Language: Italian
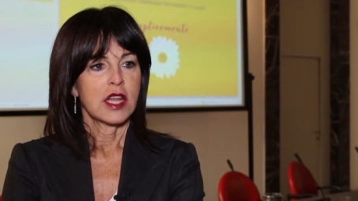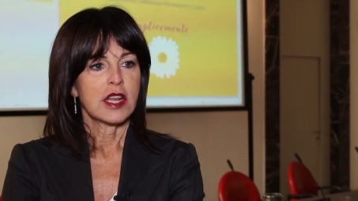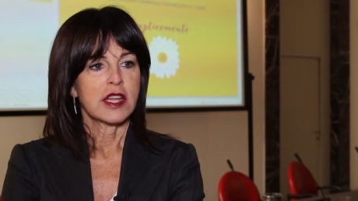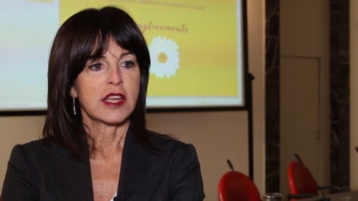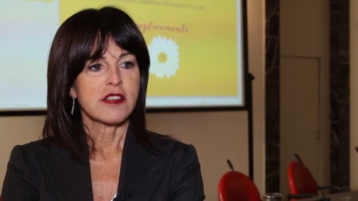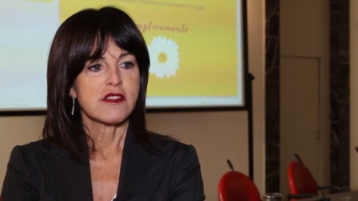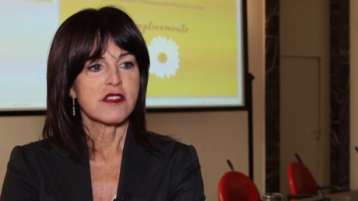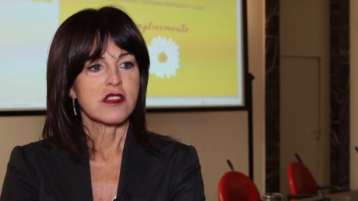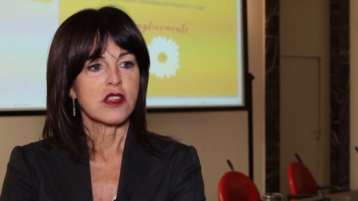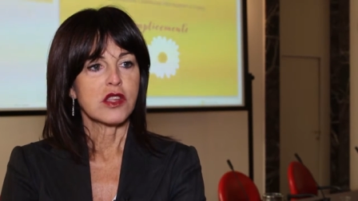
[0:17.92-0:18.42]

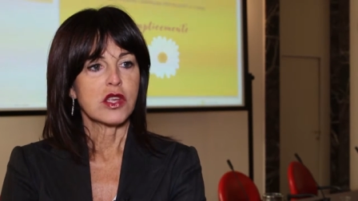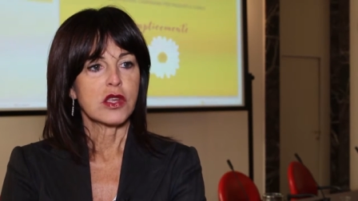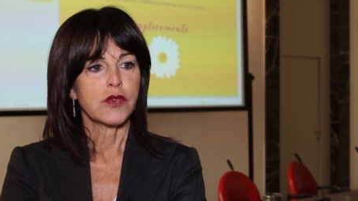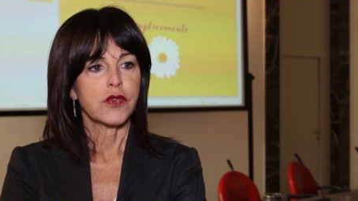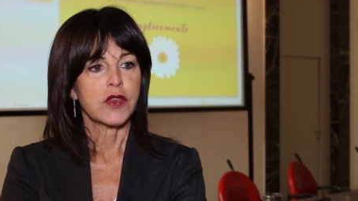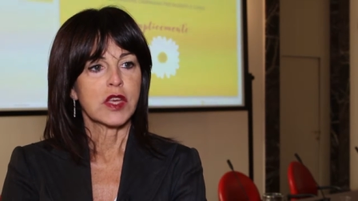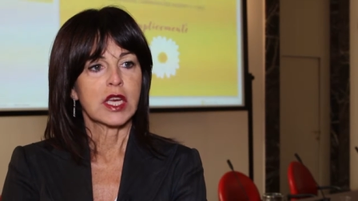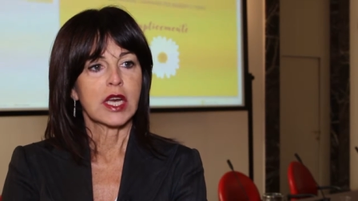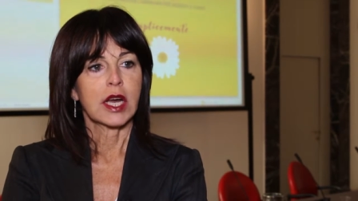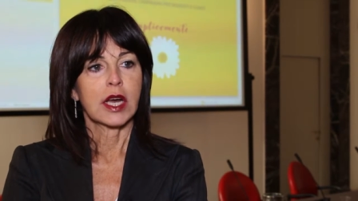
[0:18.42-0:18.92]
il che
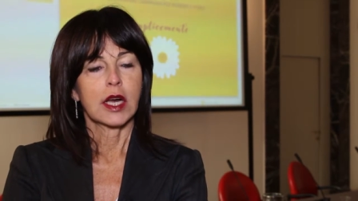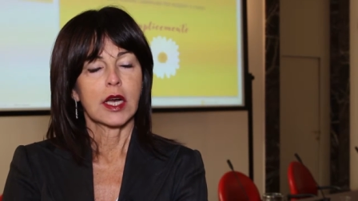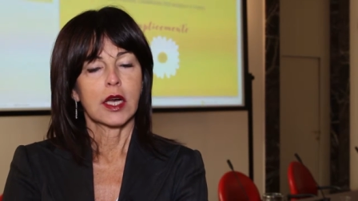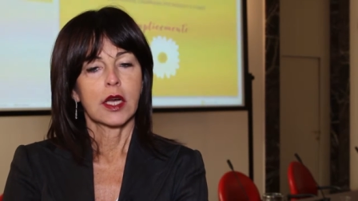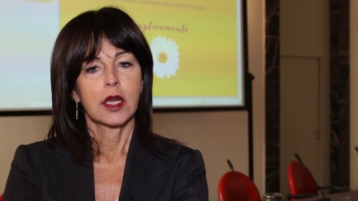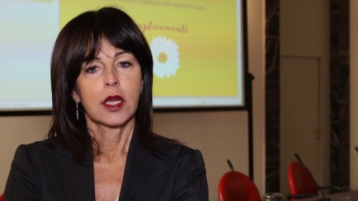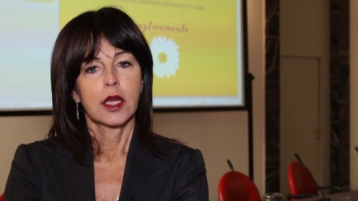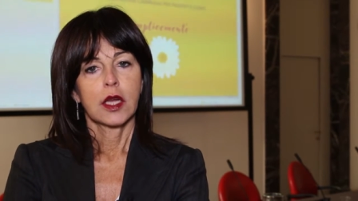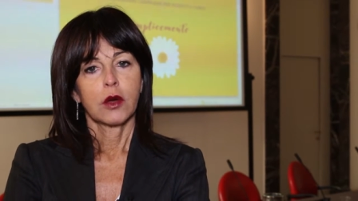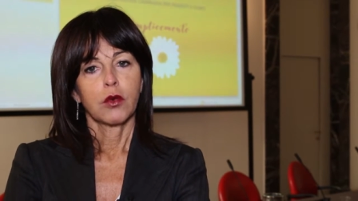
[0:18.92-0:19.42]

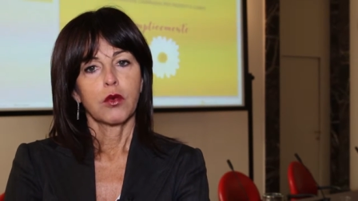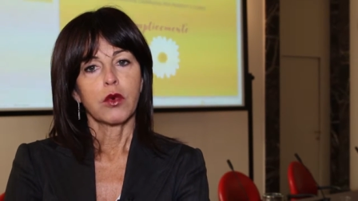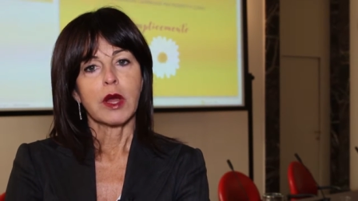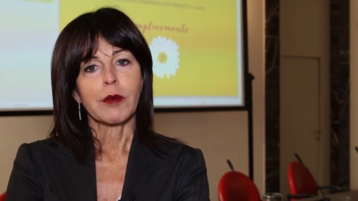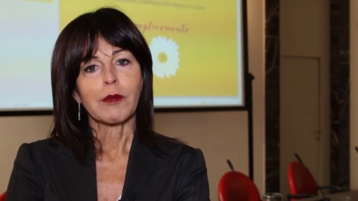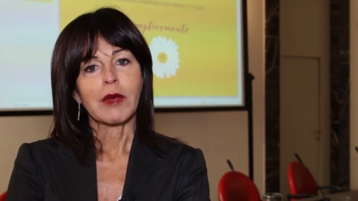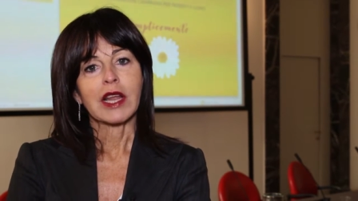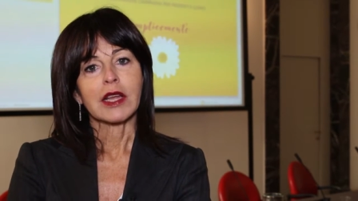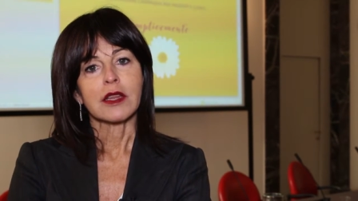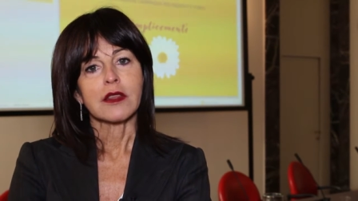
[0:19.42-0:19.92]
significa
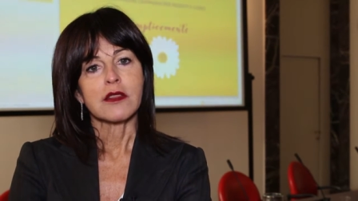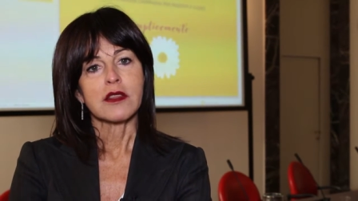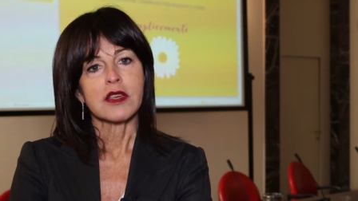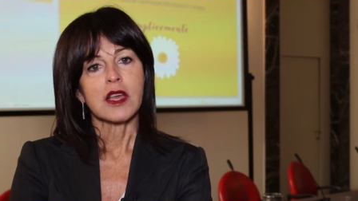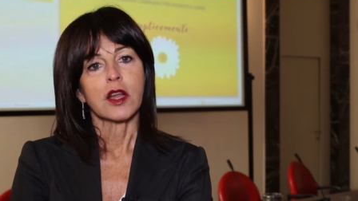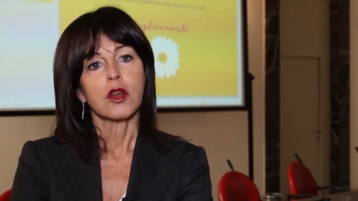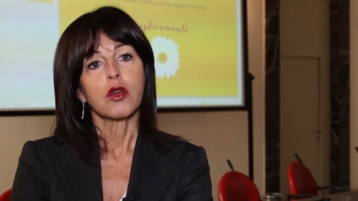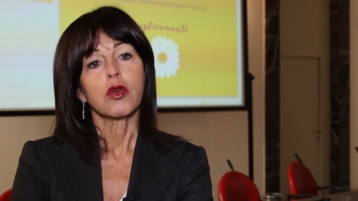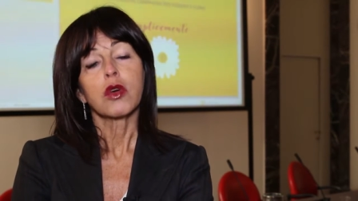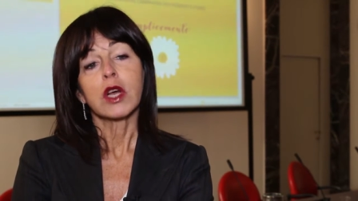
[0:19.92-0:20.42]
una
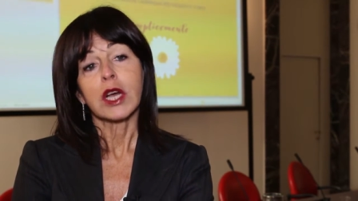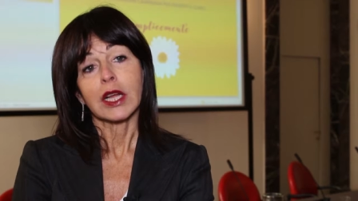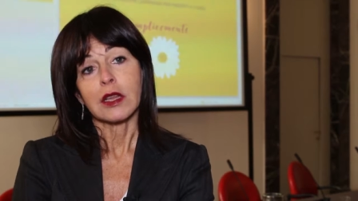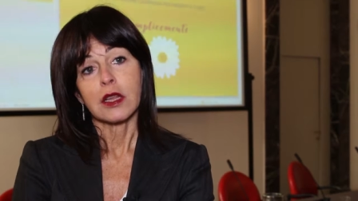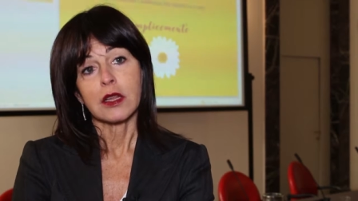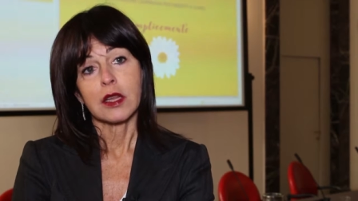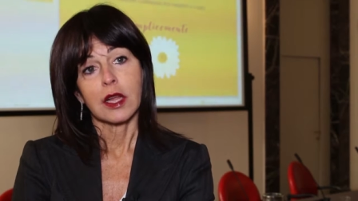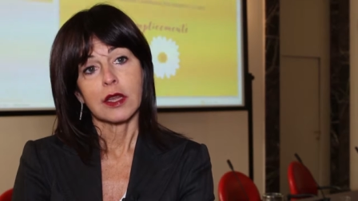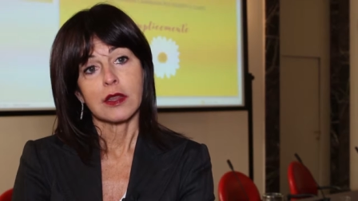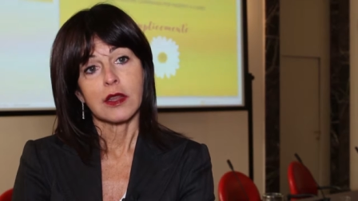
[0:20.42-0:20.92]
malattia non
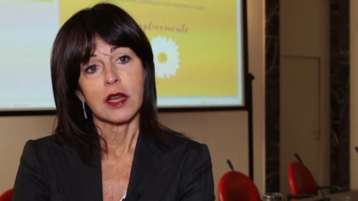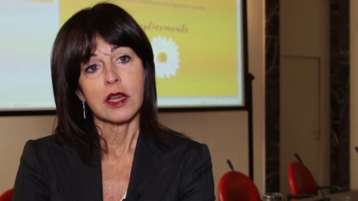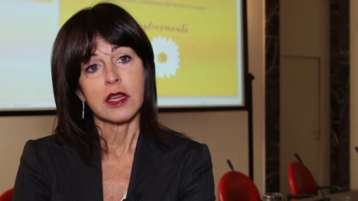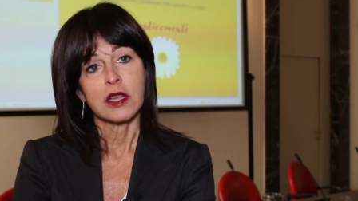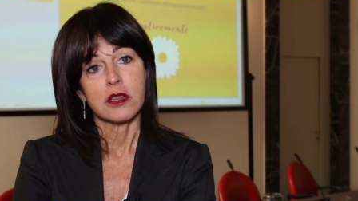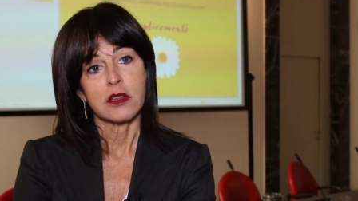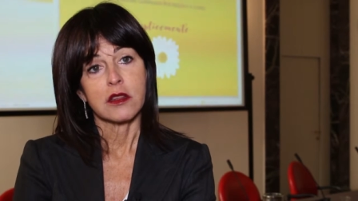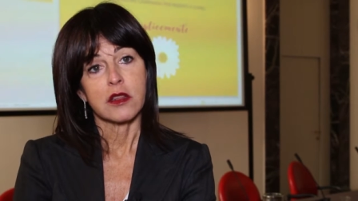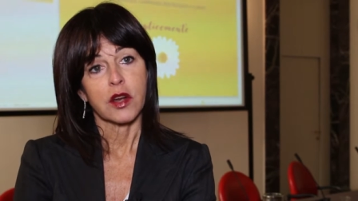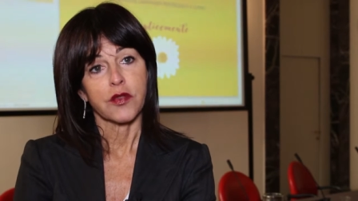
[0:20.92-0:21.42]
candidata
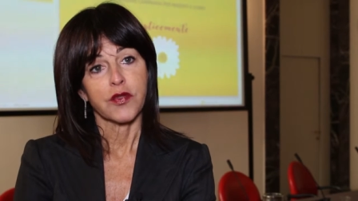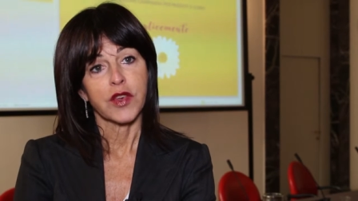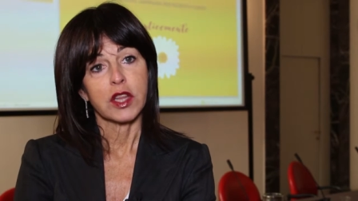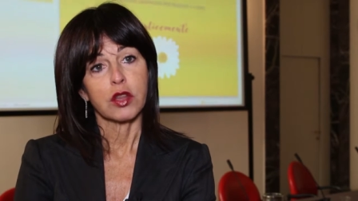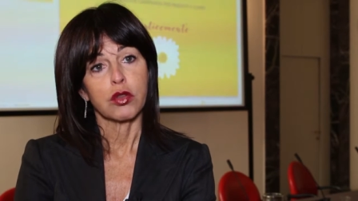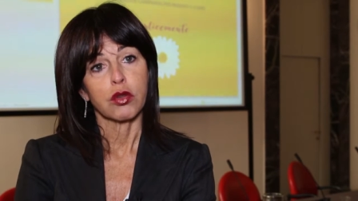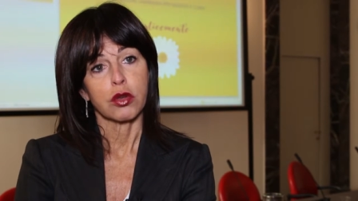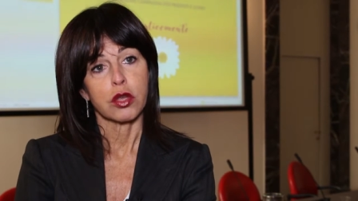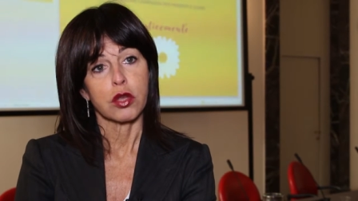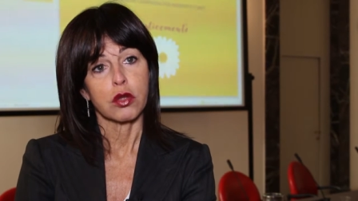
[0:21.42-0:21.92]

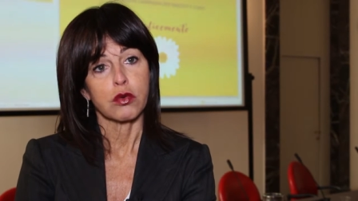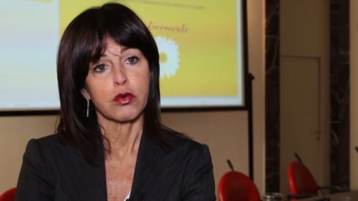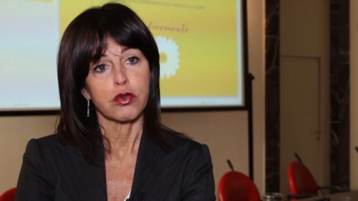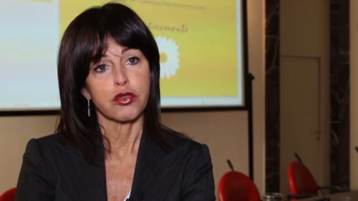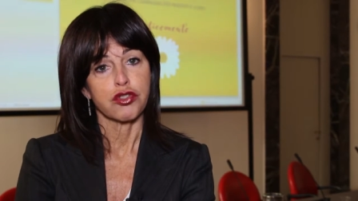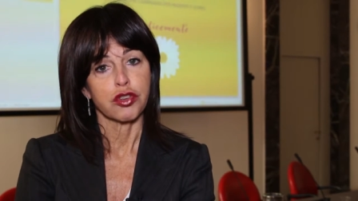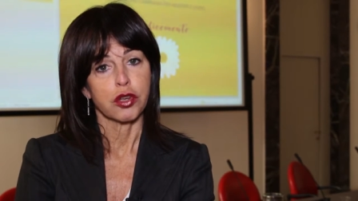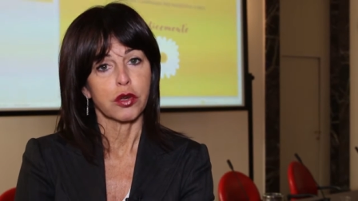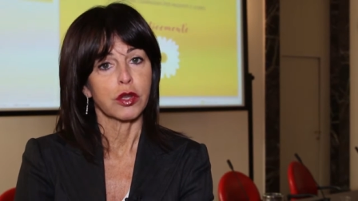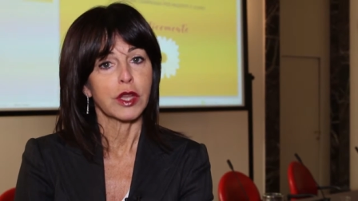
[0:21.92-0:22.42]
all'intervento
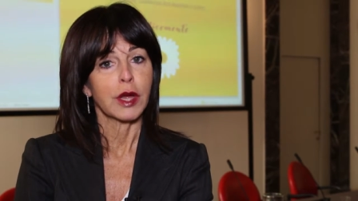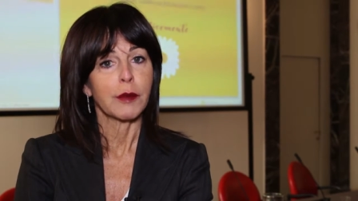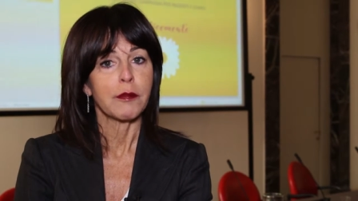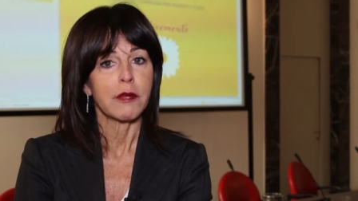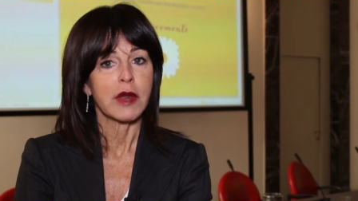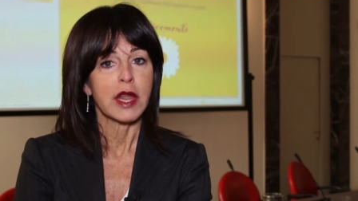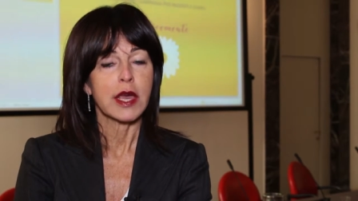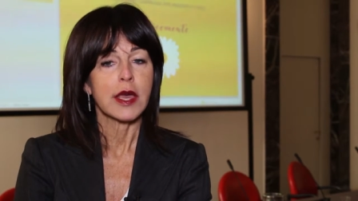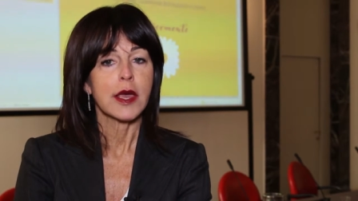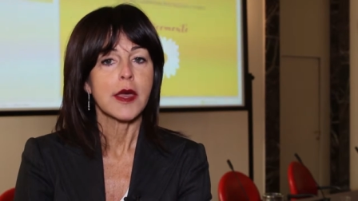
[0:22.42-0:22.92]
chirurgico
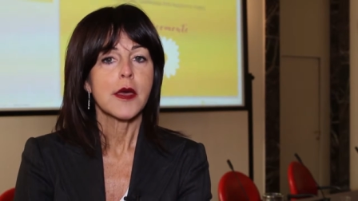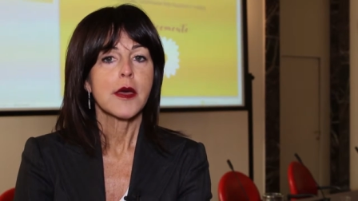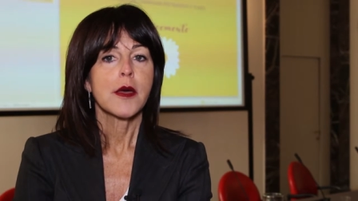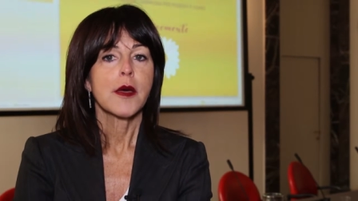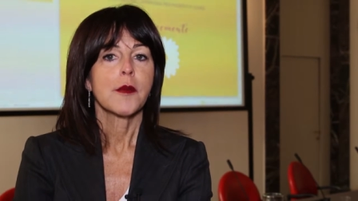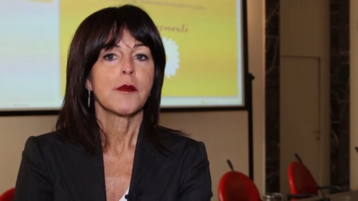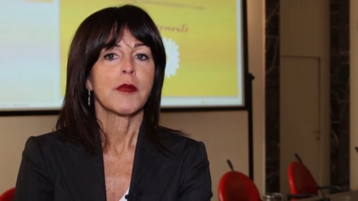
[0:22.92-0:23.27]
d'amblè,